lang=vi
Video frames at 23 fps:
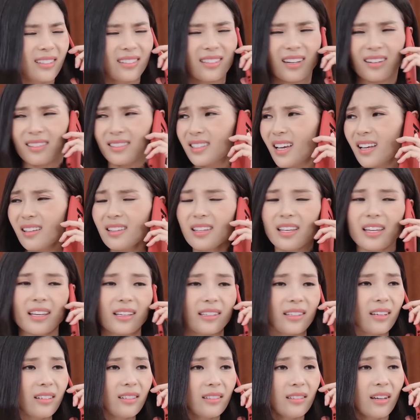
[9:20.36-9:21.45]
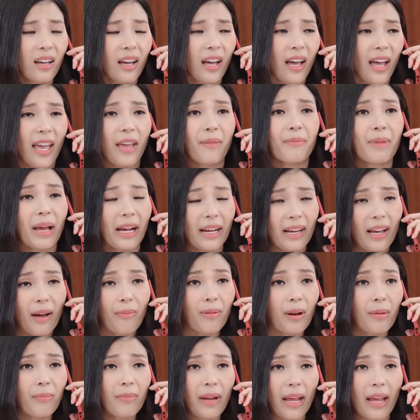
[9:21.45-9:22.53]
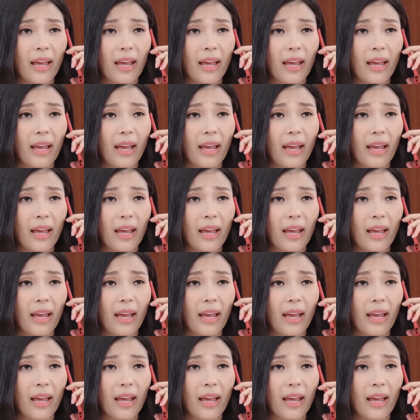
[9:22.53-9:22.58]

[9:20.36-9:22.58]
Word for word: trời chết thiệt chứ em đang gấp lắm